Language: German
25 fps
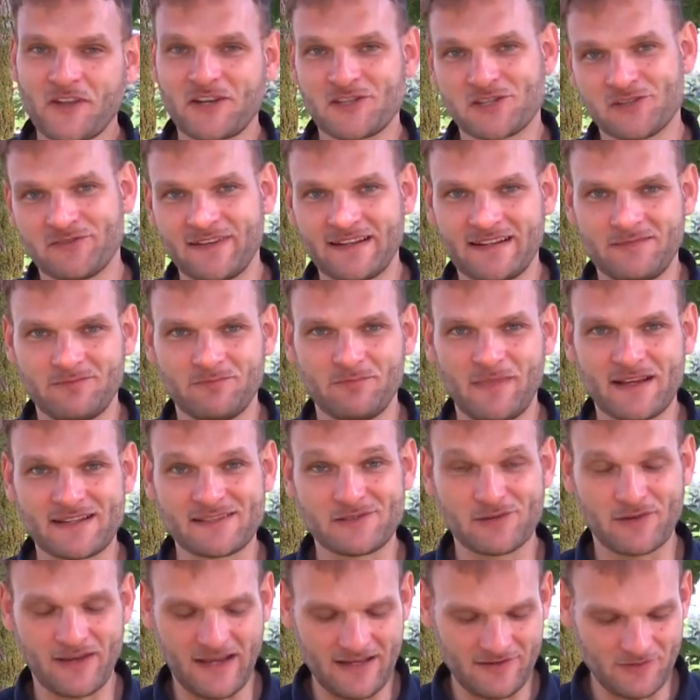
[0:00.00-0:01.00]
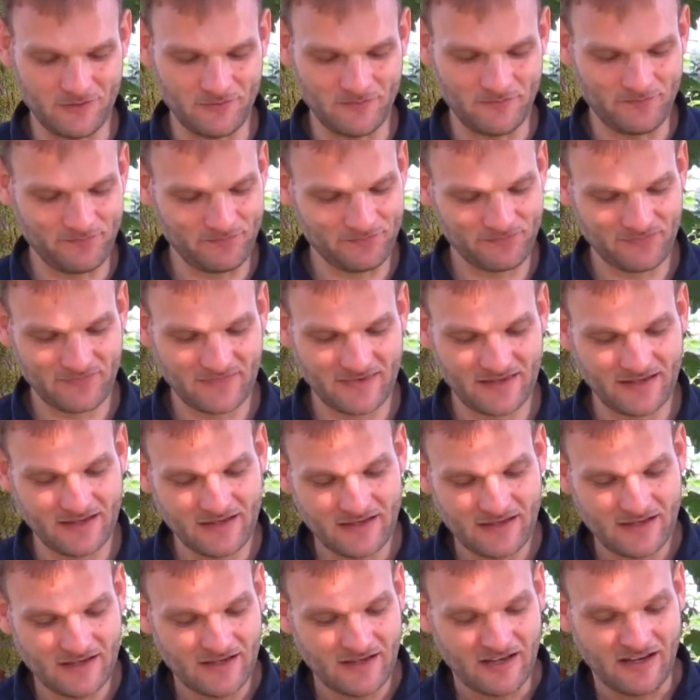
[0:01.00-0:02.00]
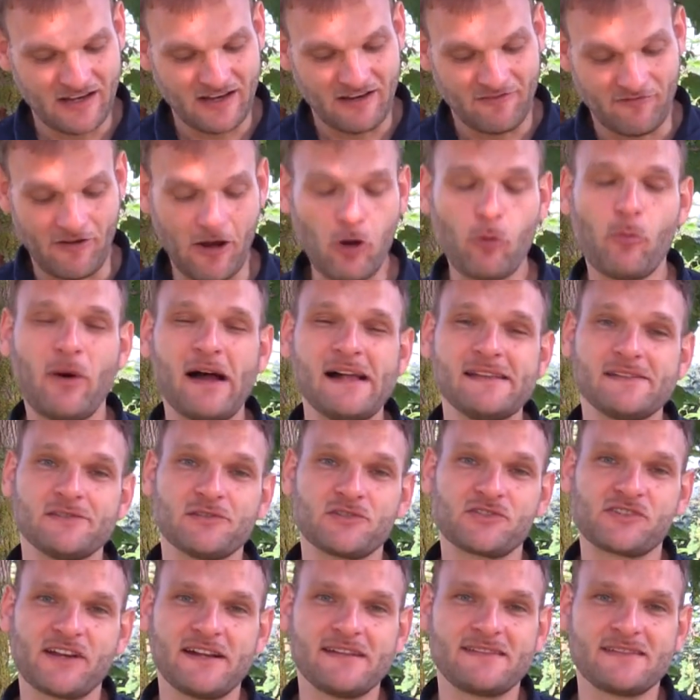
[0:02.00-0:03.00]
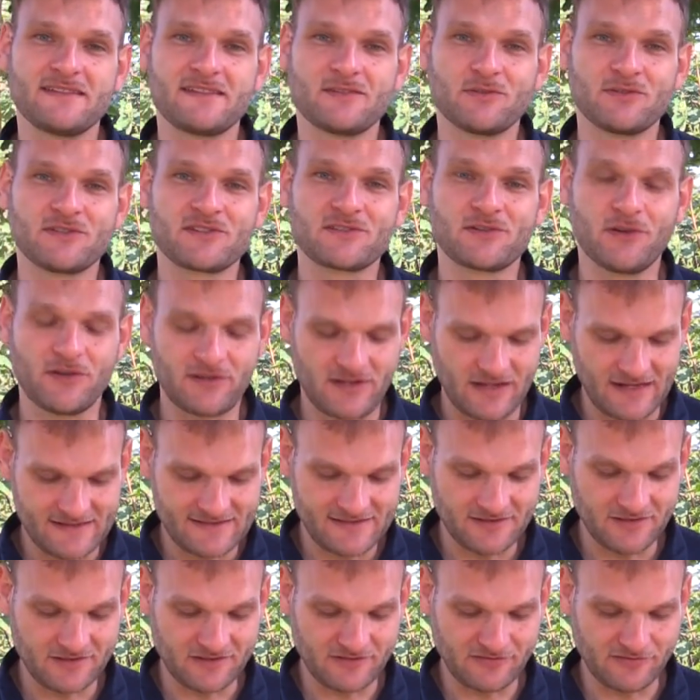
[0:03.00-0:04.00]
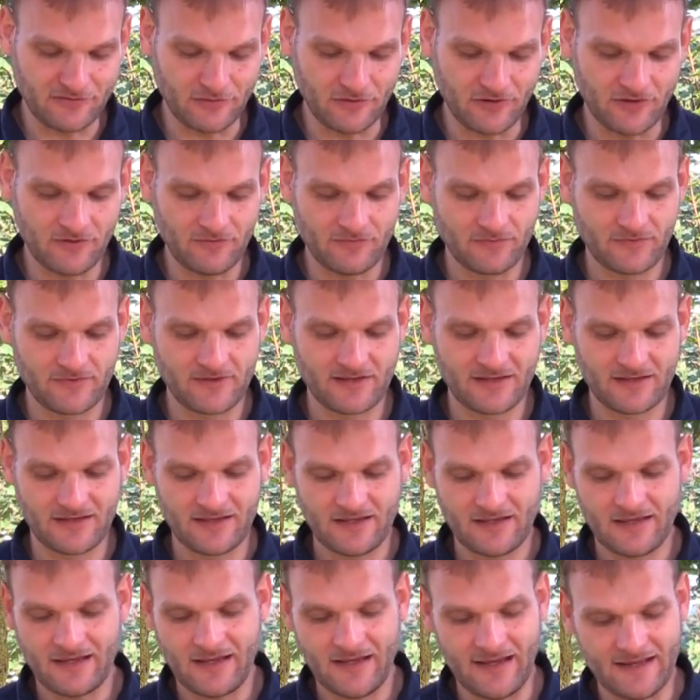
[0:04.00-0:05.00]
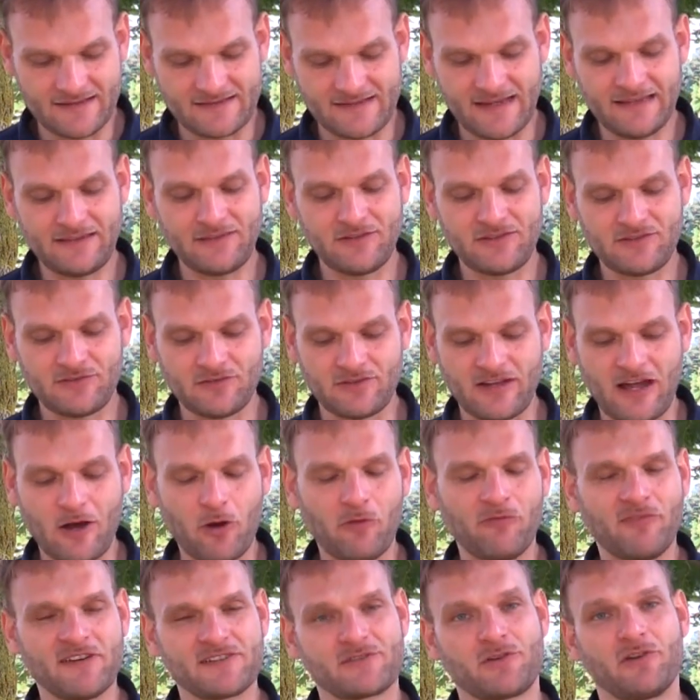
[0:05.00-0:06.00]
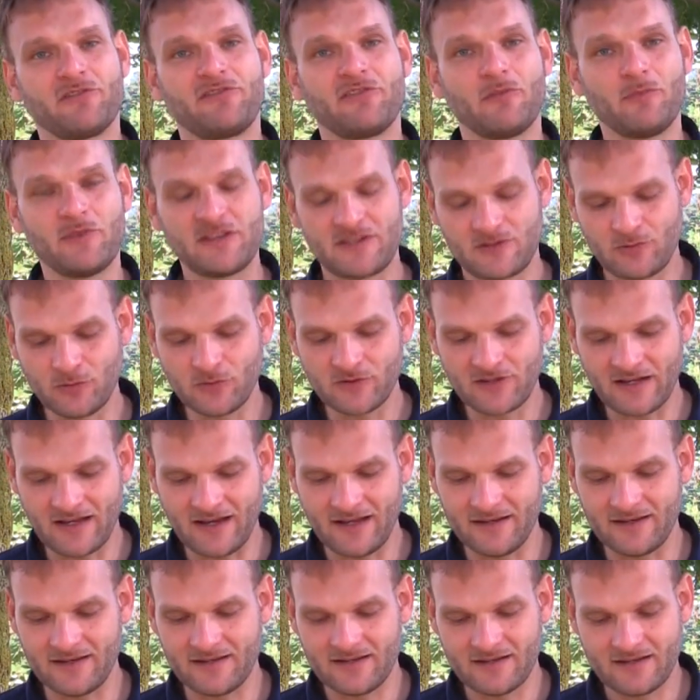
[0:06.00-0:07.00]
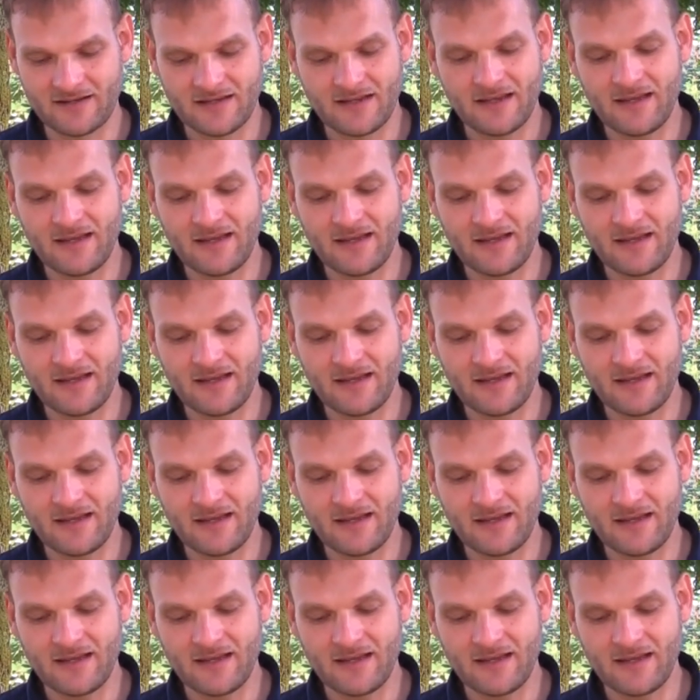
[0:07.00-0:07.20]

Soweit Max Lucado. Warum also stellt sich uns Gott als Hirte vor? Es geht nicht nur darum, was Gott für mich tun kann.